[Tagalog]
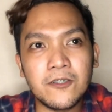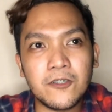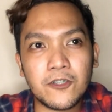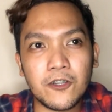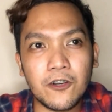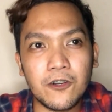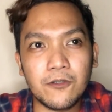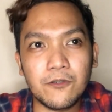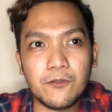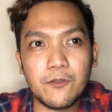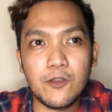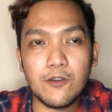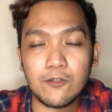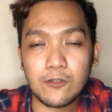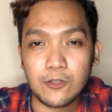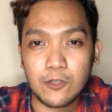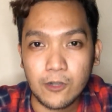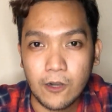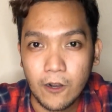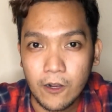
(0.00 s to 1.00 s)
So,
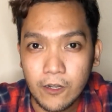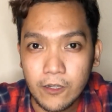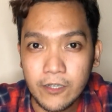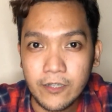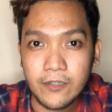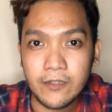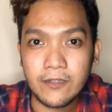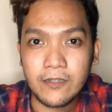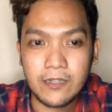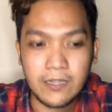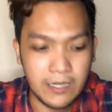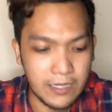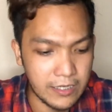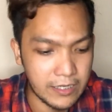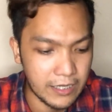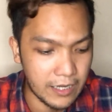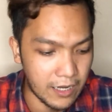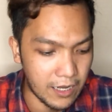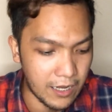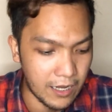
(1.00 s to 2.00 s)
yung drone,
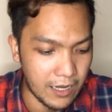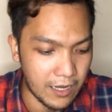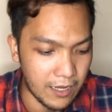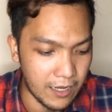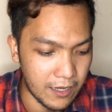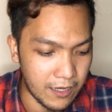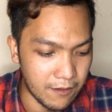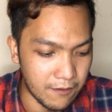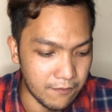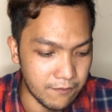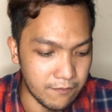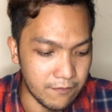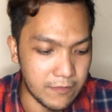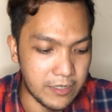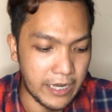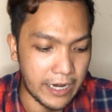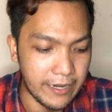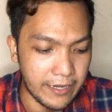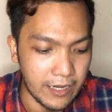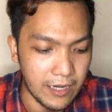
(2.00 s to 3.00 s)
sa
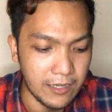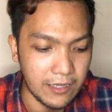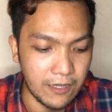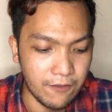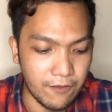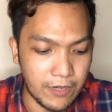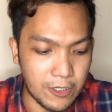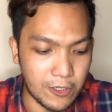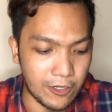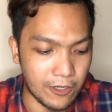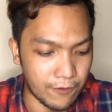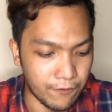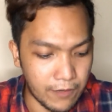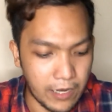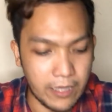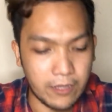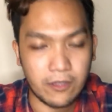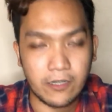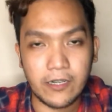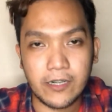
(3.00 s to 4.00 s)
general division of
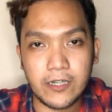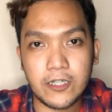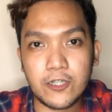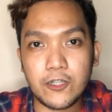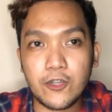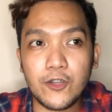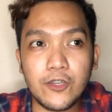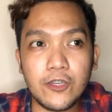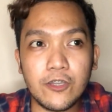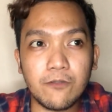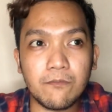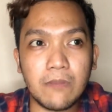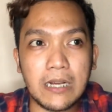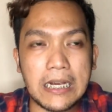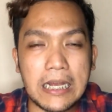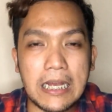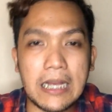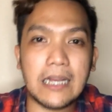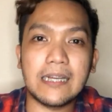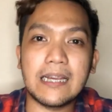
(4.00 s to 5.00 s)
letters, yun yung
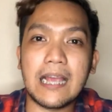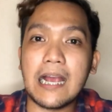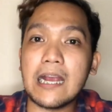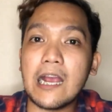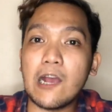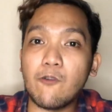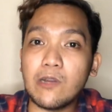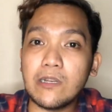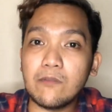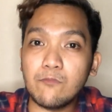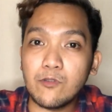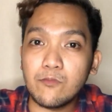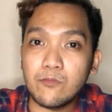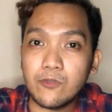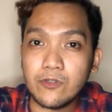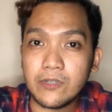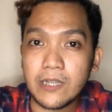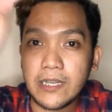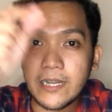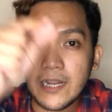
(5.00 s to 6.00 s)
mga gagawan mo
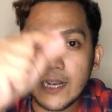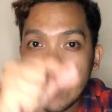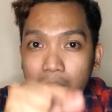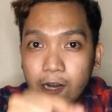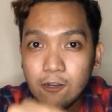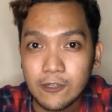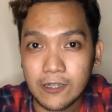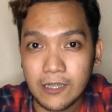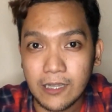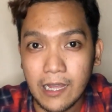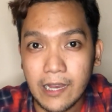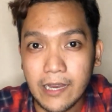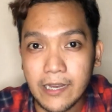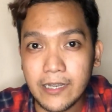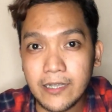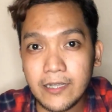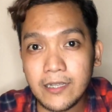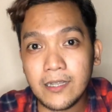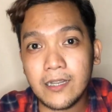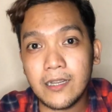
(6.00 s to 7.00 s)
muna ng outline